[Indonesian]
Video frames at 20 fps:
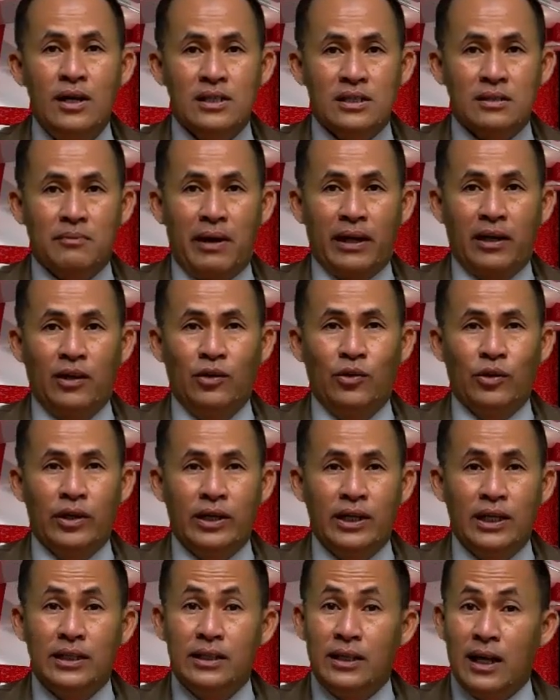Sembahyang leluhur
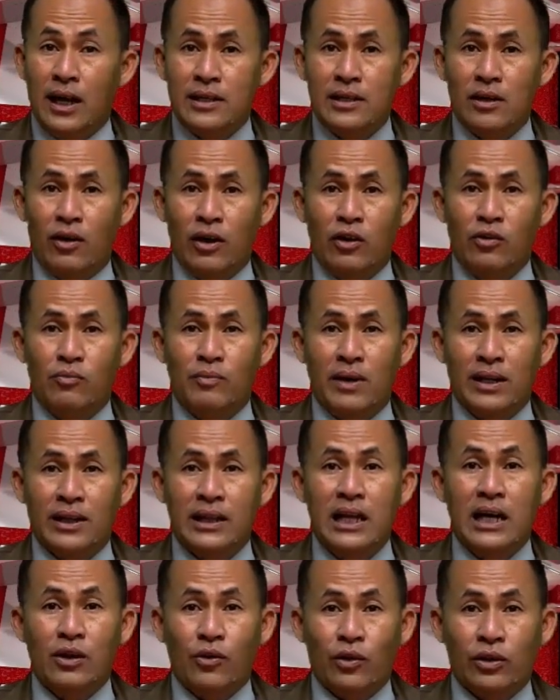ini tidak hanya oleh umat
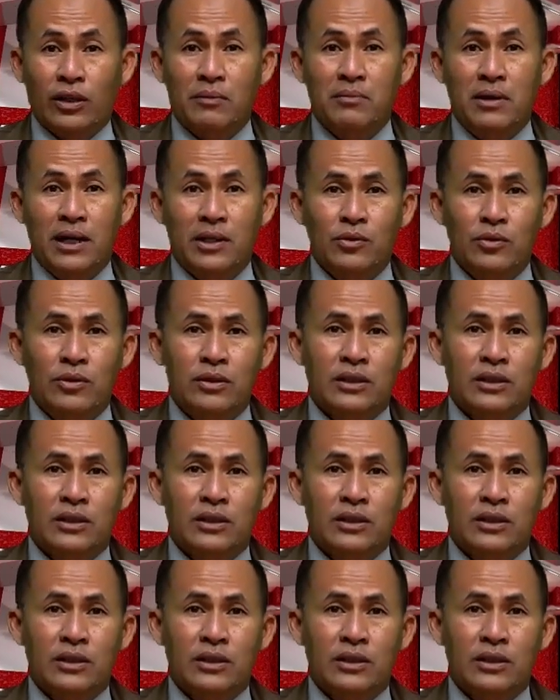dari Kota Batu,